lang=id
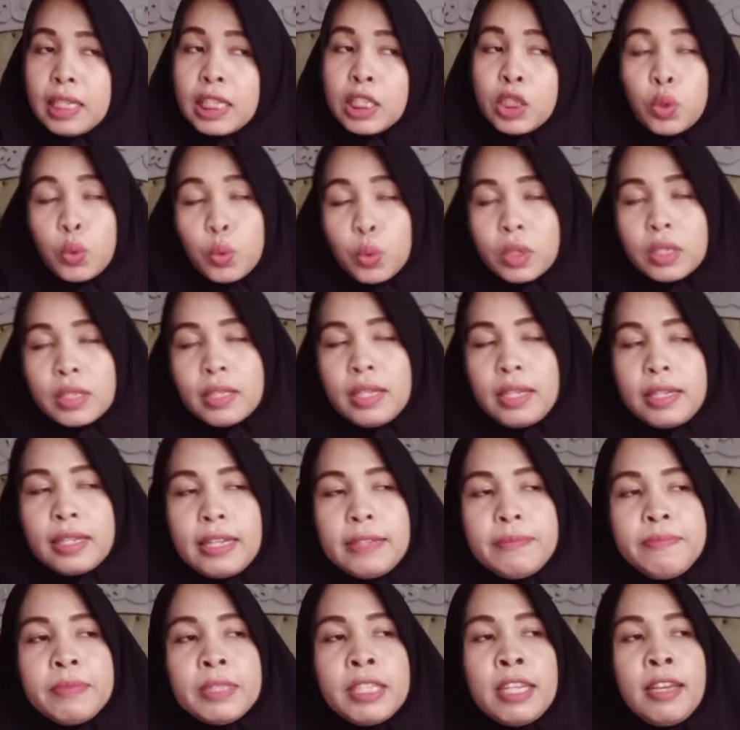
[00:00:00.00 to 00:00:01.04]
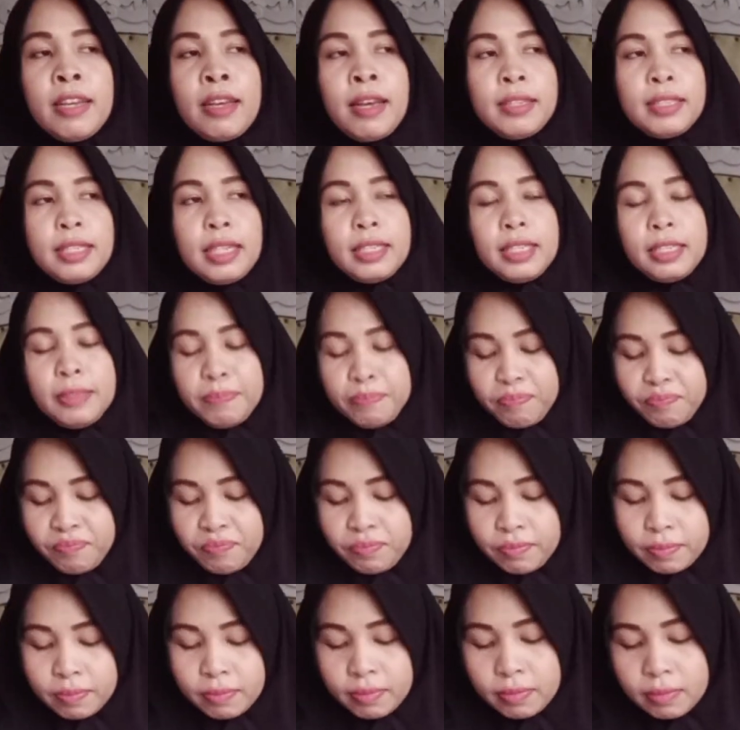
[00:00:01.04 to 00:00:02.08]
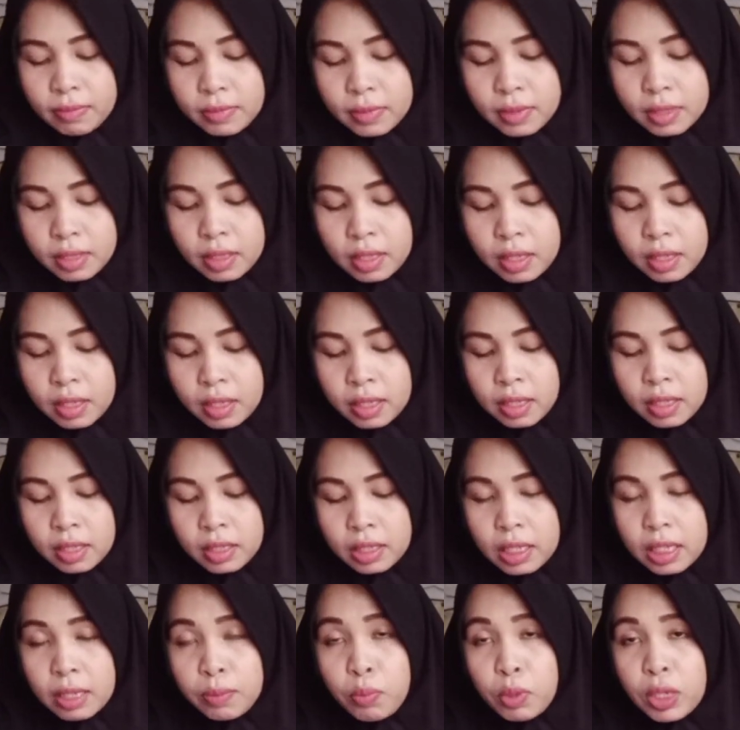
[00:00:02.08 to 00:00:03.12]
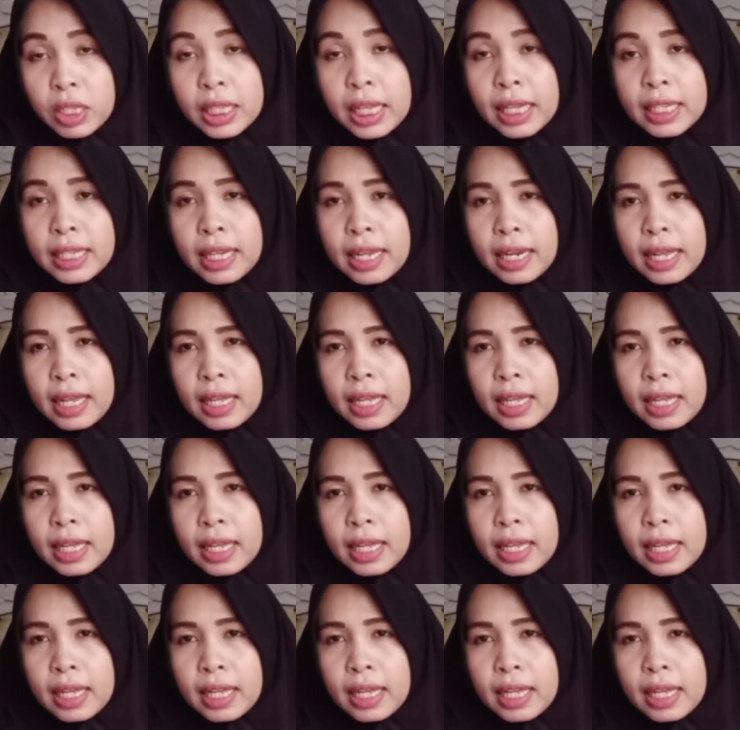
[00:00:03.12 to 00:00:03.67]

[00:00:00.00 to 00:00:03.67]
Itu katanya kan. Jadi jadi bunda tanya